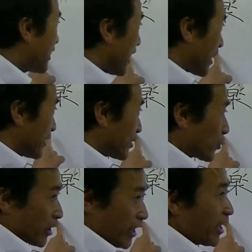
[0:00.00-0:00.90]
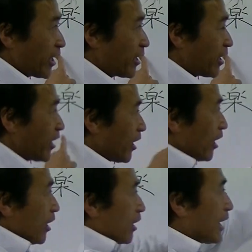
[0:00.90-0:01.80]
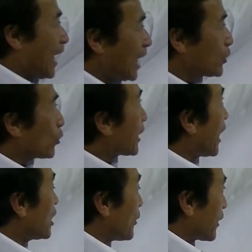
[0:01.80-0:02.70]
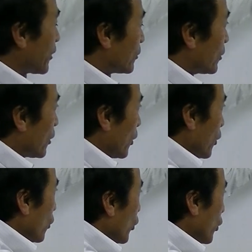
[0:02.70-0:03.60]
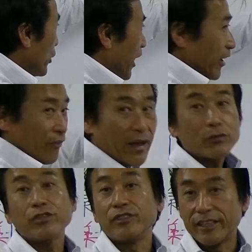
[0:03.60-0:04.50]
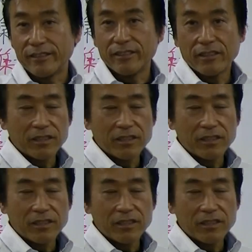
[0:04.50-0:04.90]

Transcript: 体感ですこれねガーとターに分けるこれをねなくすんです